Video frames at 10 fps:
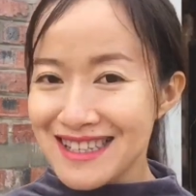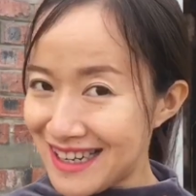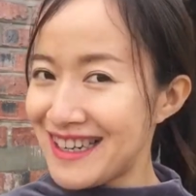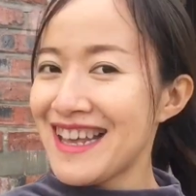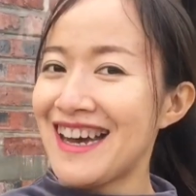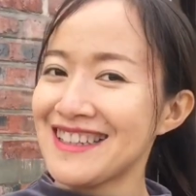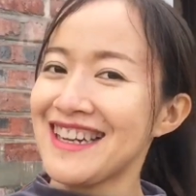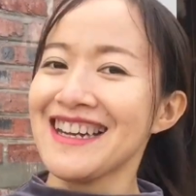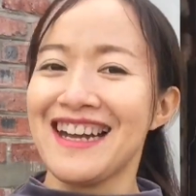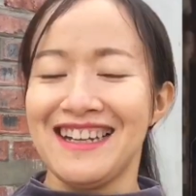เสร็จหรือยัง
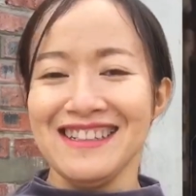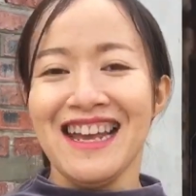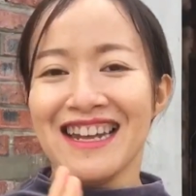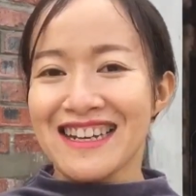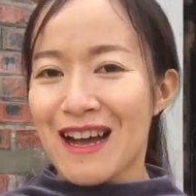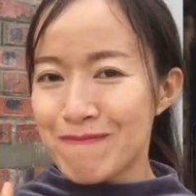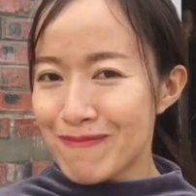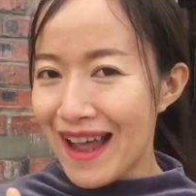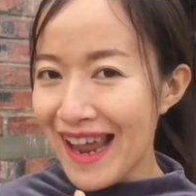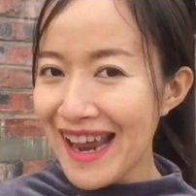นะคะ
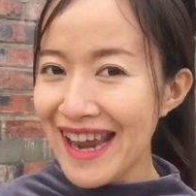ทำไม